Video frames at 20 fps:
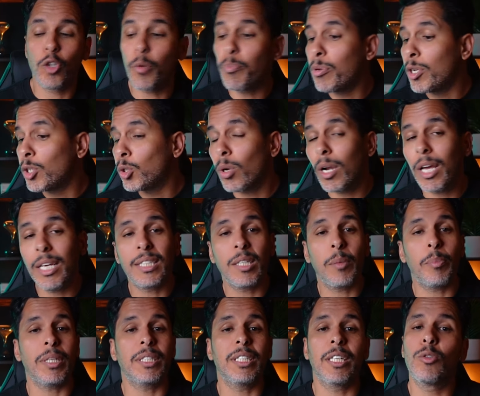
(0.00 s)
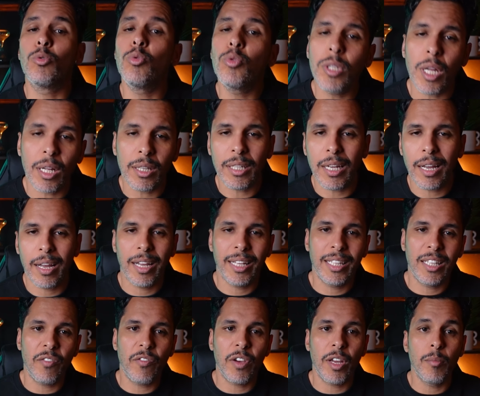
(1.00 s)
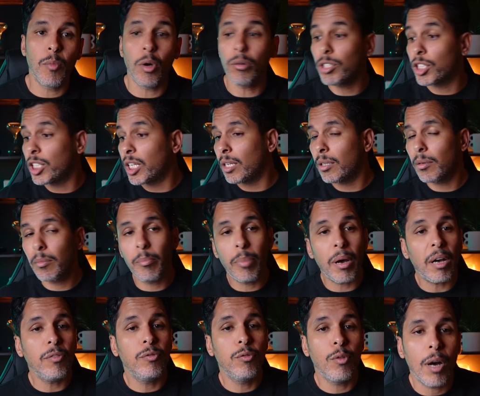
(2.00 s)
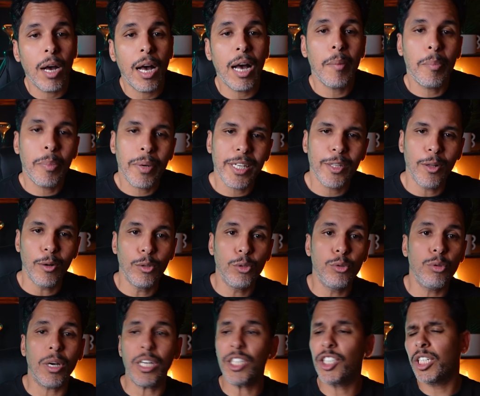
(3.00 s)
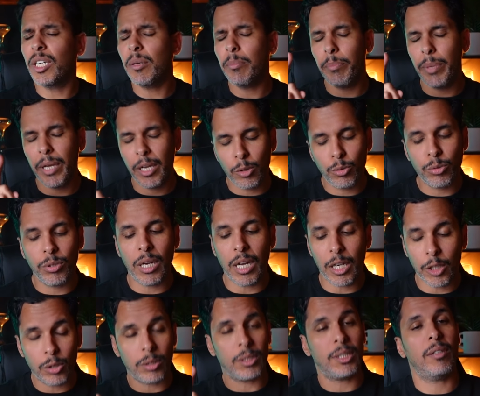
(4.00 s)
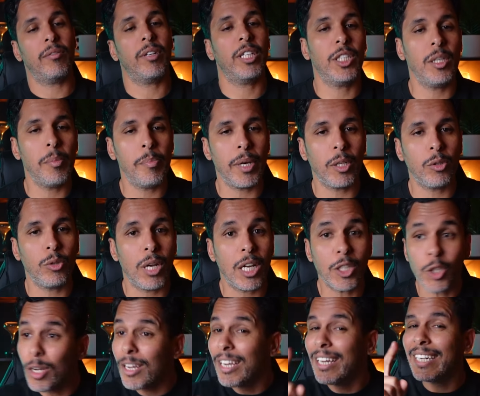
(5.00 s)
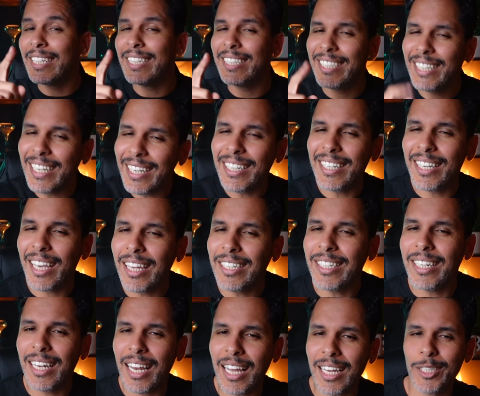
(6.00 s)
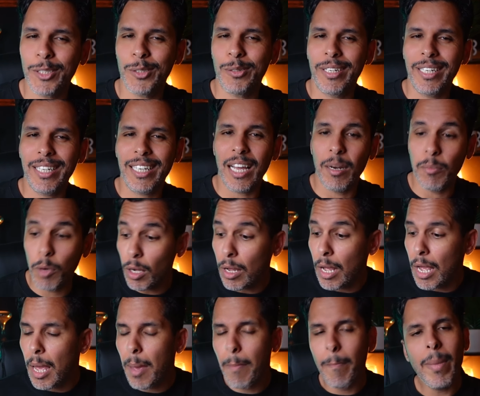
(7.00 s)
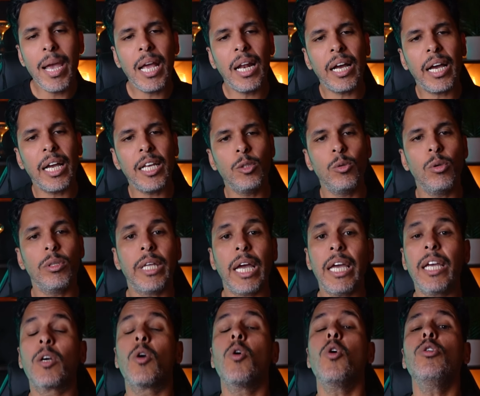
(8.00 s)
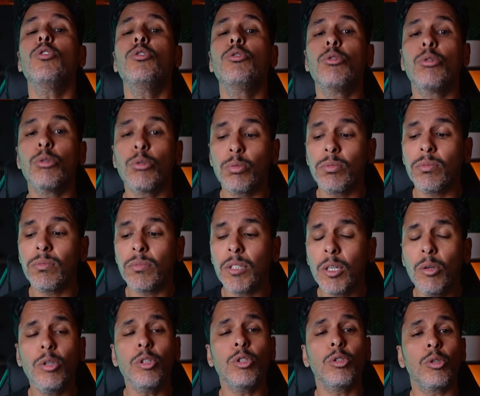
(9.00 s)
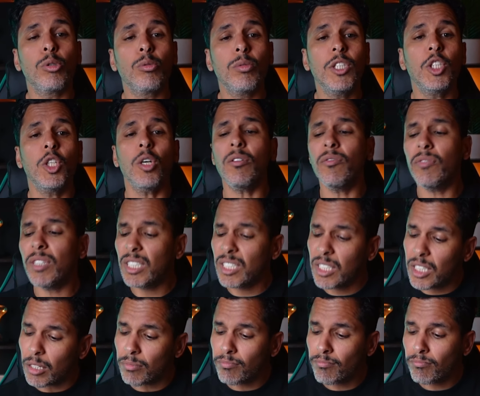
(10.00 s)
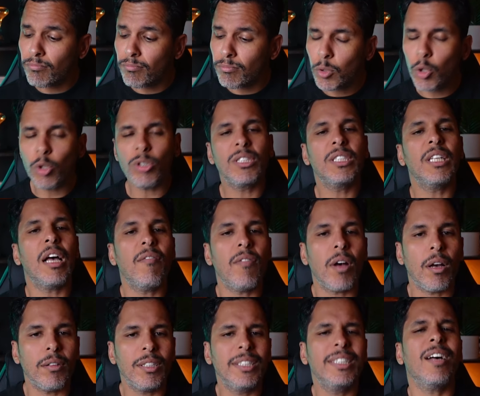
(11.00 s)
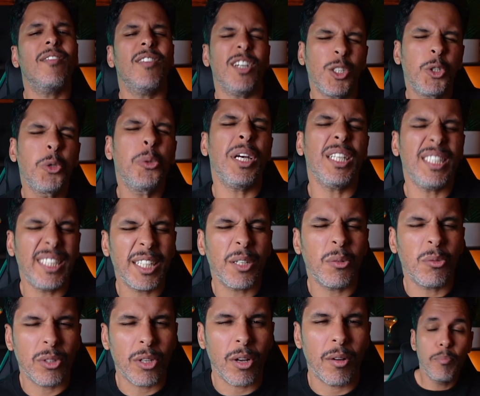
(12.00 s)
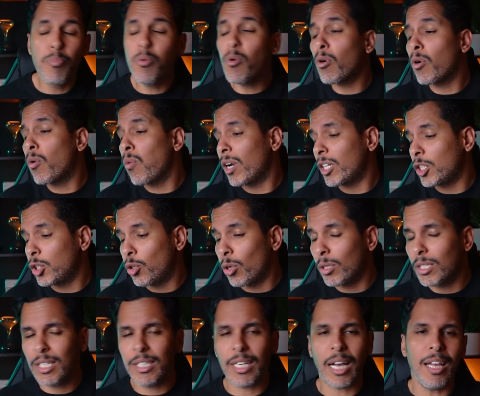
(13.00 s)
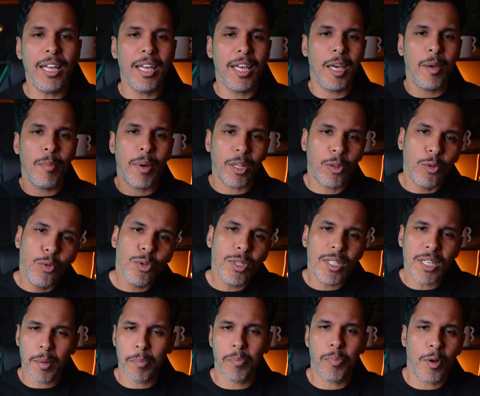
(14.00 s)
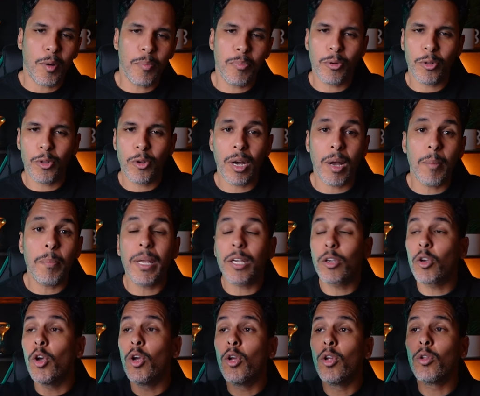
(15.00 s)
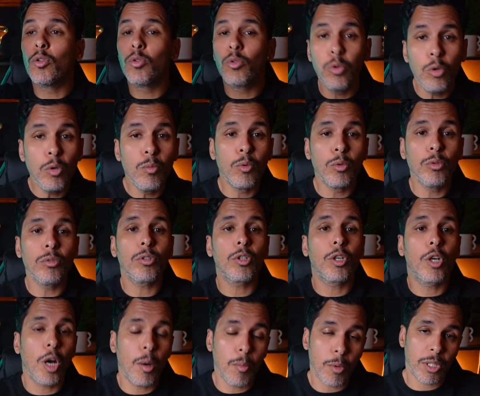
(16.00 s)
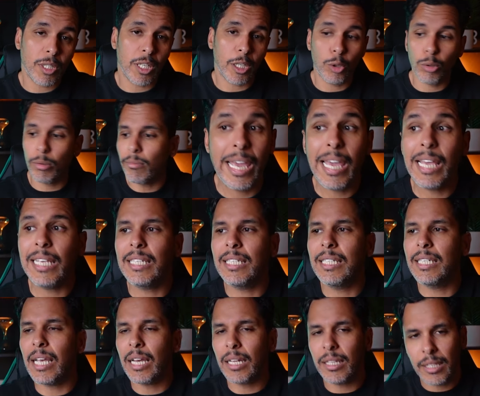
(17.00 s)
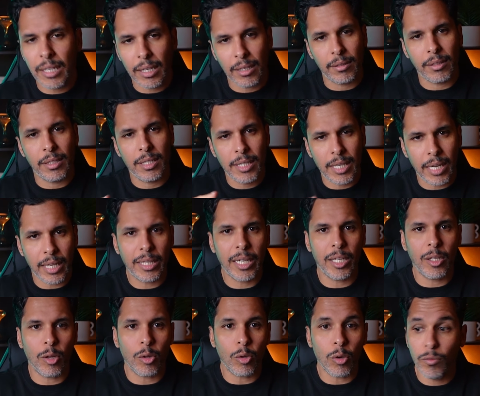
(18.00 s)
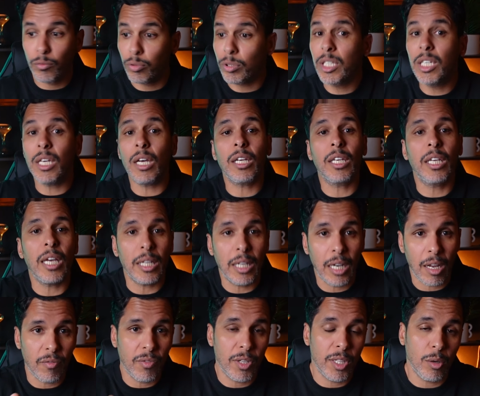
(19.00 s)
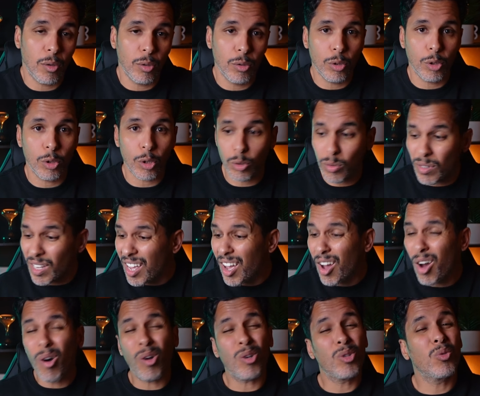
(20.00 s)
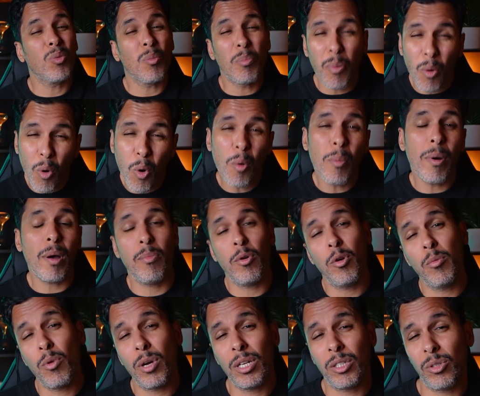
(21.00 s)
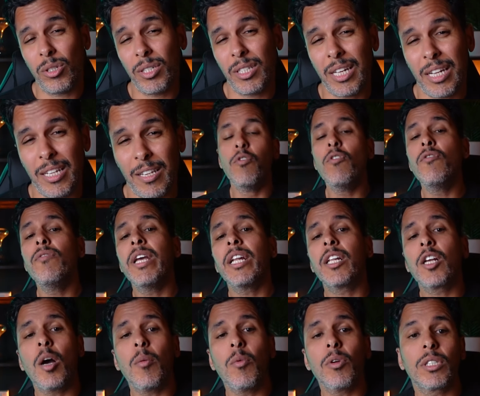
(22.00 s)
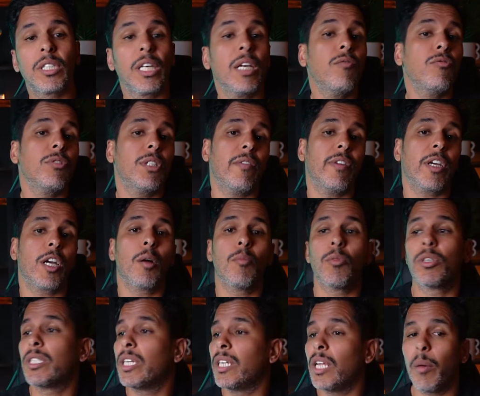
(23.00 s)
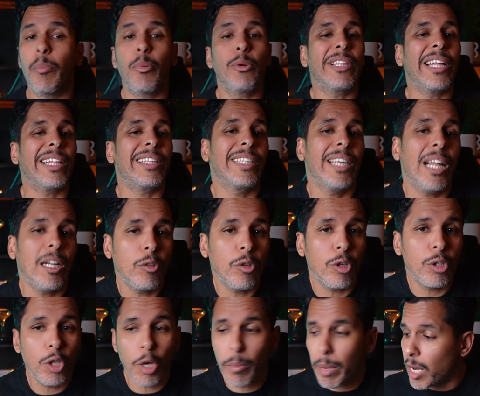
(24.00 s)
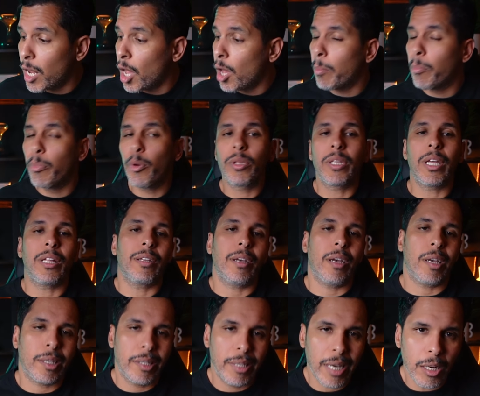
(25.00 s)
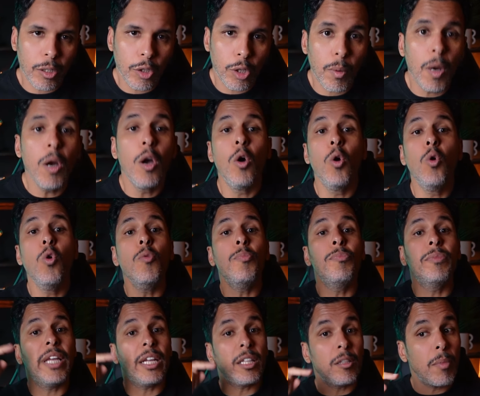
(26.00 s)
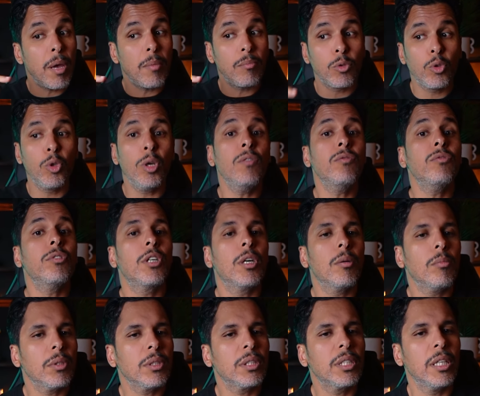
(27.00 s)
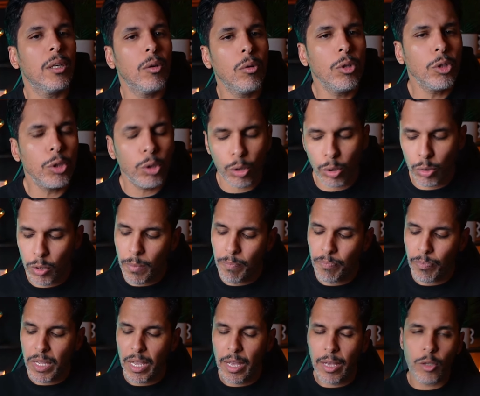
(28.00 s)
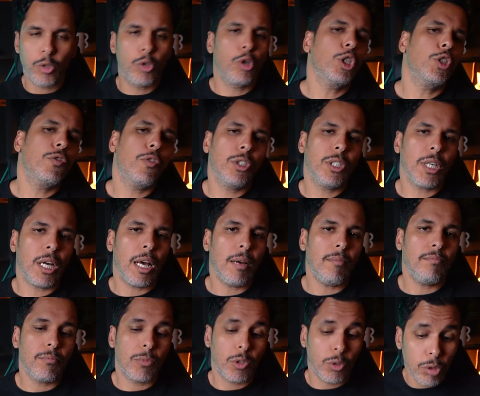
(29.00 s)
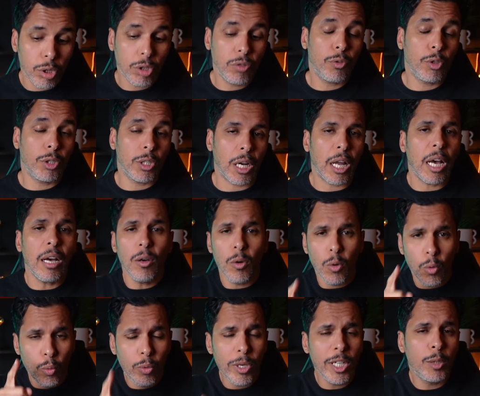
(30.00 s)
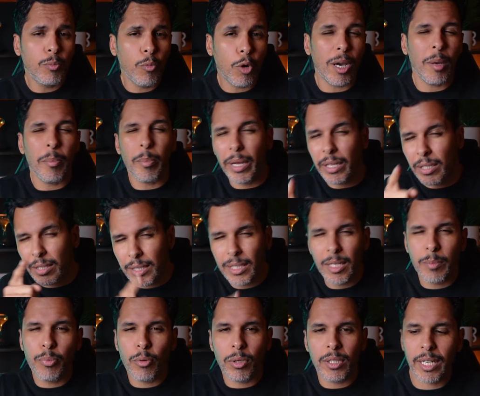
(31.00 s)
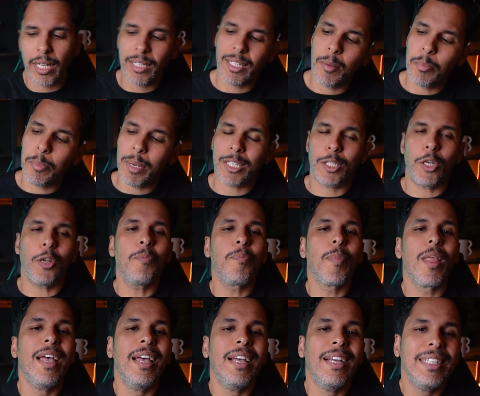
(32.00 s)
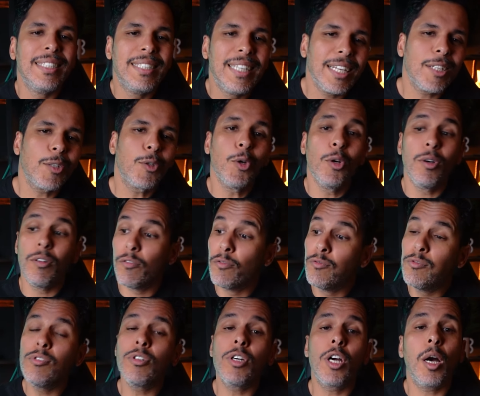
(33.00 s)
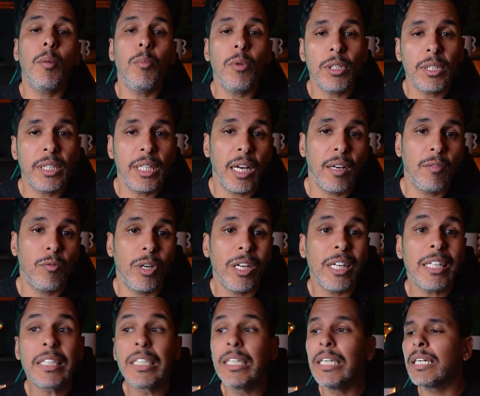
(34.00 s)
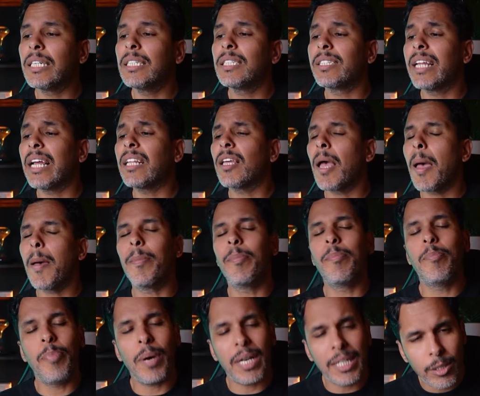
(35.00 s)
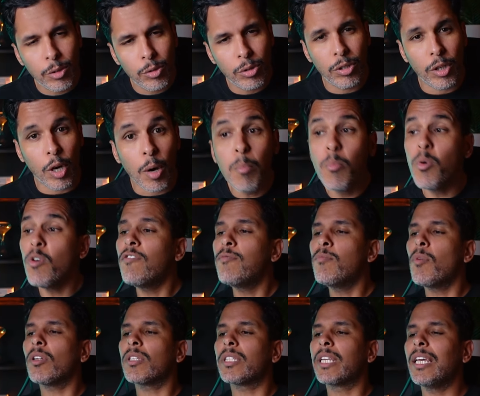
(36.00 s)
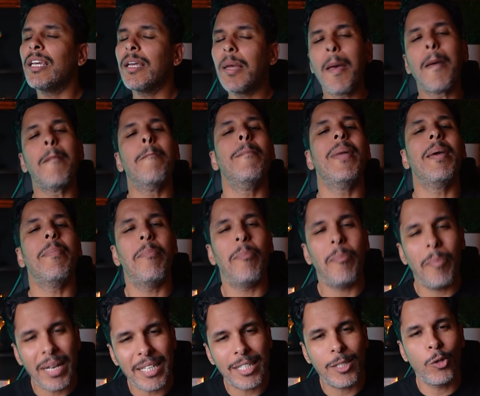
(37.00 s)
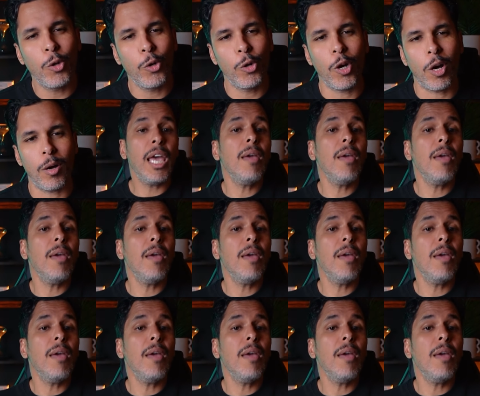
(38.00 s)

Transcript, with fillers: Depuis Jura, il s'est passé tout un tas d'événements. J'ai parfois appris dans le dur. Hein. J'ai perdu de l'argent, c'est vrai, j'ai perdu de l'argent. J'ai gagné de l'argent également. Mais le résultat est qu'aujourd'hui, aujourd'hui, j'ai envie de dire que ça va, ça va, je suis assez content. Pourquoi je te dis ça Eh bien tout simplement pour te rappeler que tout le monde commence un jour et certains, certains d'entre vous qui regardent la vidéo d'aujourd'hui en sont probablement à ce stade. Vous venez de commencer, vous avez commencé il y a peut-être quelques semaines, peut-être à quelques mois ou peut-être même que vous commencez aujourd'hui. Ce que je veux dire là, ce que je veux dire là, oui je me répète, c'est pour certaines personnes, c'est que vous commencez un voyage qui risque d'être passionnant, mouvementé mais passionnant.